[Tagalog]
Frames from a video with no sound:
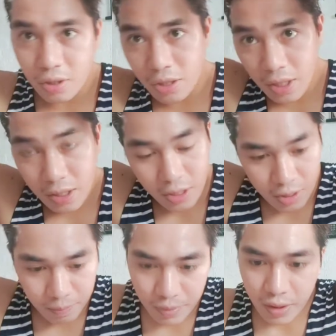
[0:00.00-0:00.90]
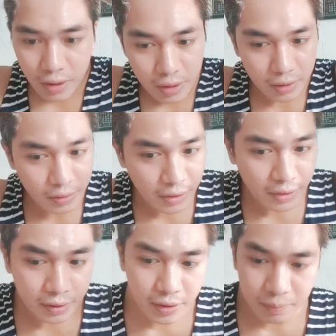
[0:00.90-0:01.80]
Pinatong ko na siya
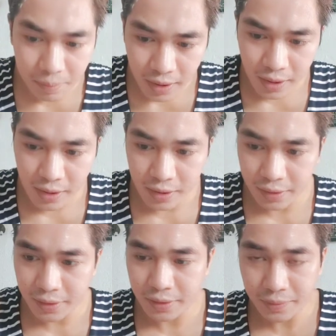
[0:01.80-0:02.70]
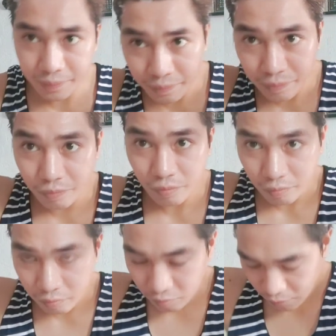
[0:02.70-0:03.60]
Windsor sa una nating mixture